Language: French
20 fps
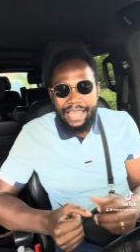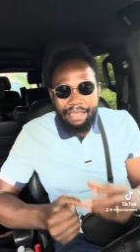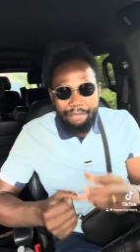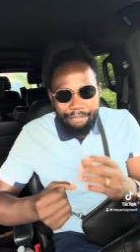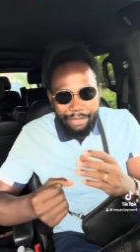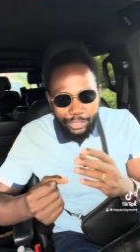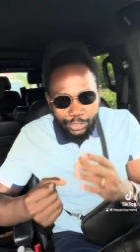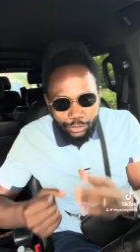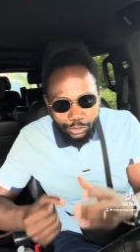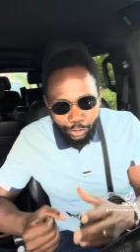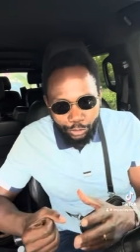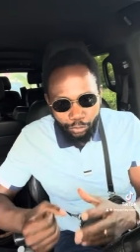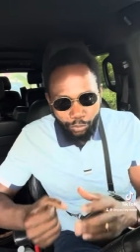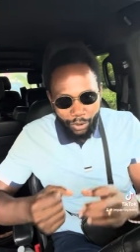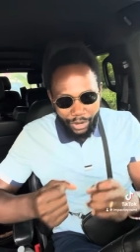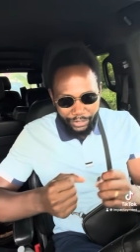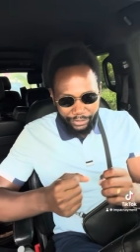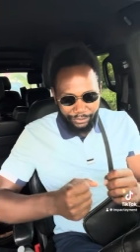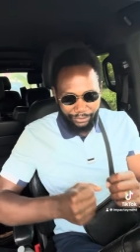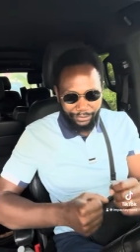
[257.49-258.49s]
Mais
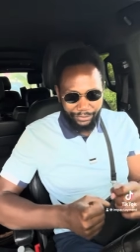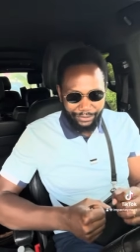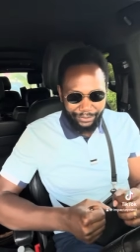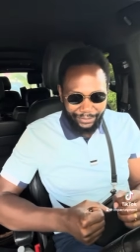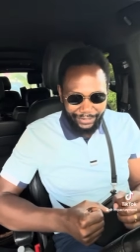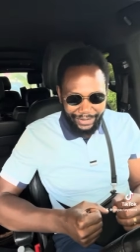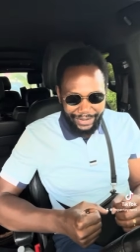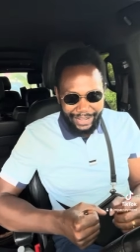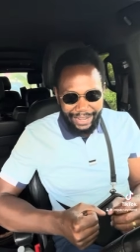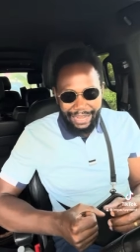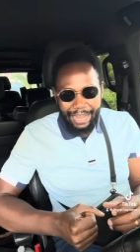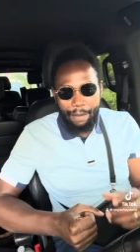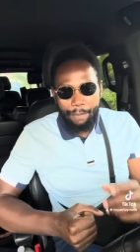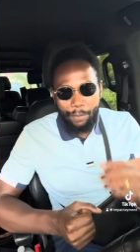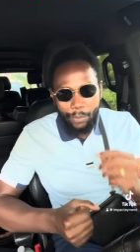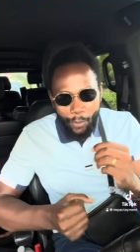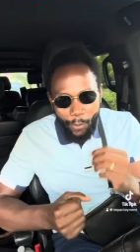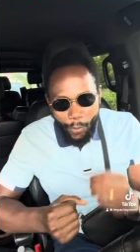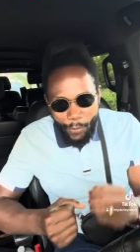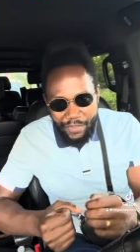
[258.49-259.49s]
dis-toi que la
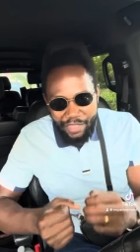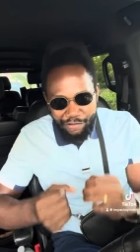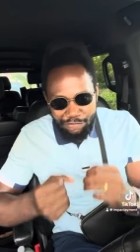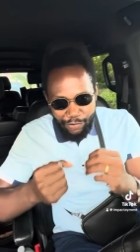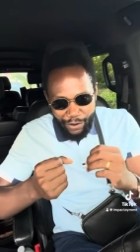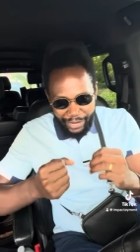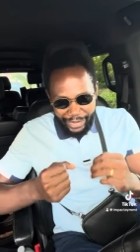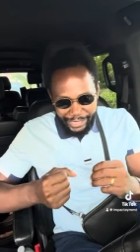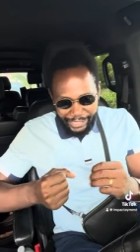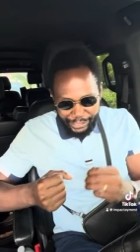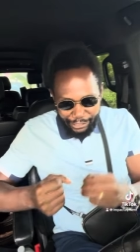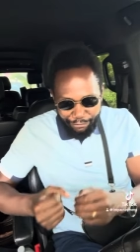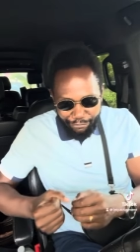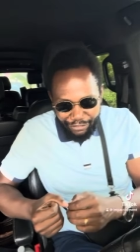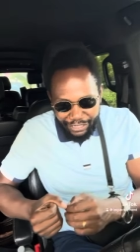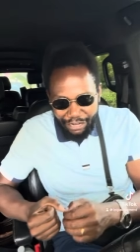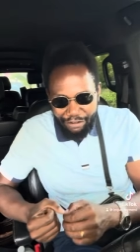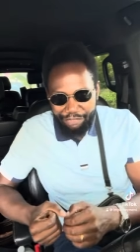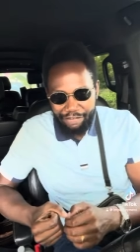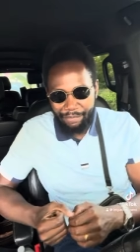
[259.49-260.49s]
première fois que j'ai
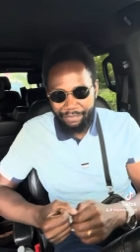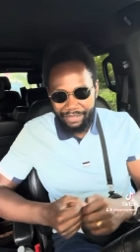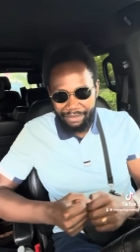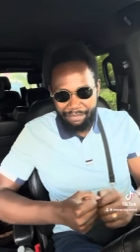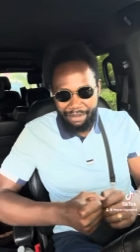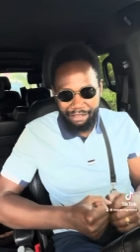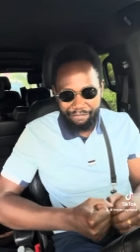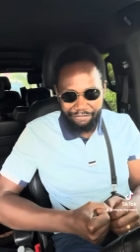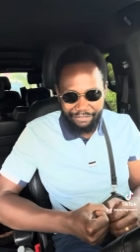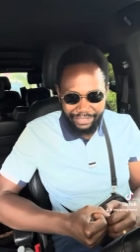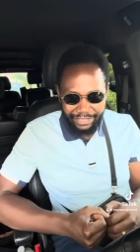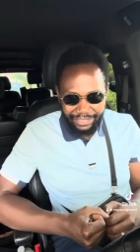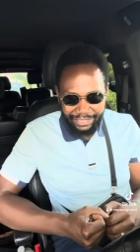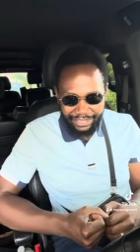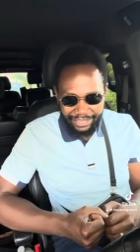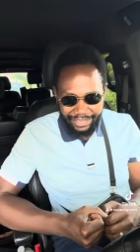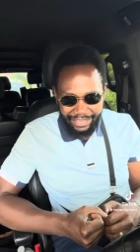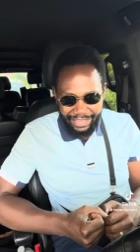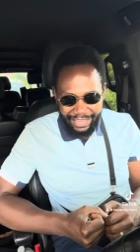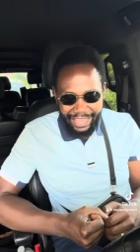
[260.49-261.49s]
vu la femme de ma vie,
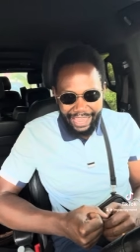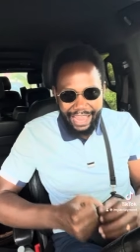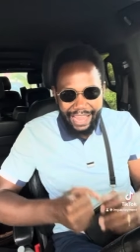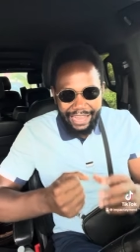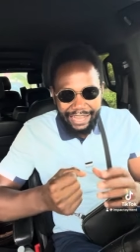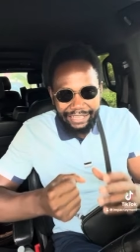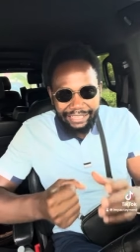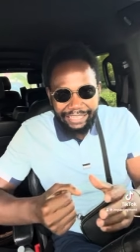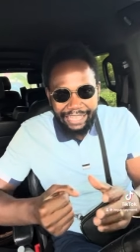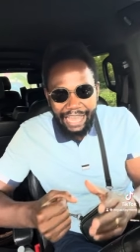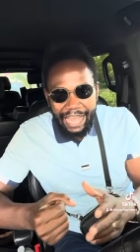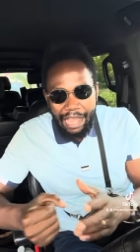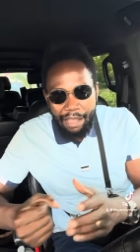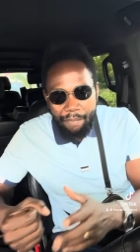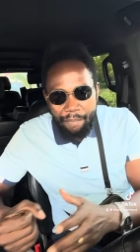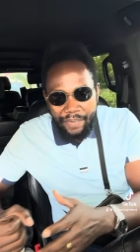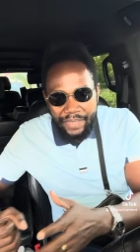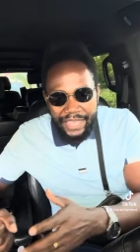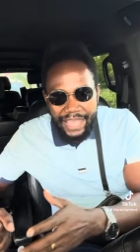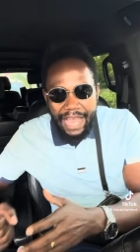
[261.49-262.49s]
elle était
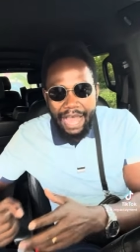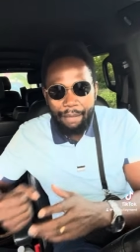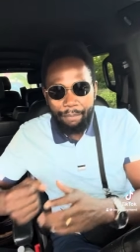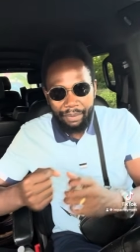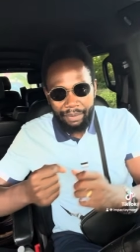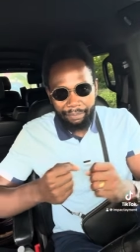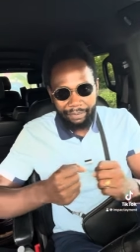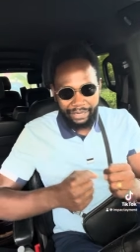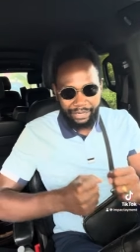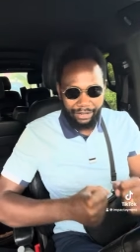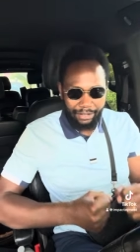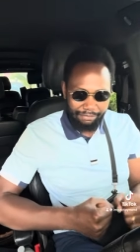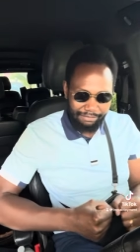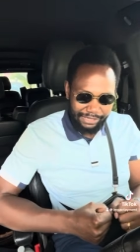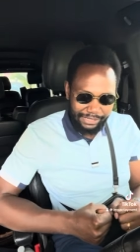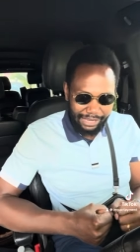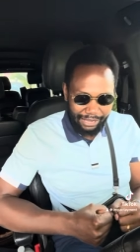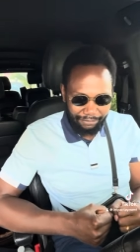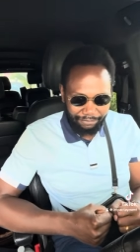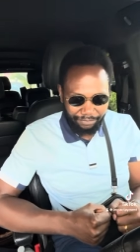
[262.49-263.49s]
habillée à peu près comme
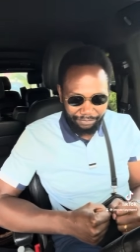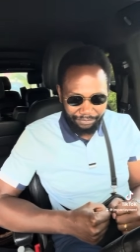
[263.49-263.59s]
ça.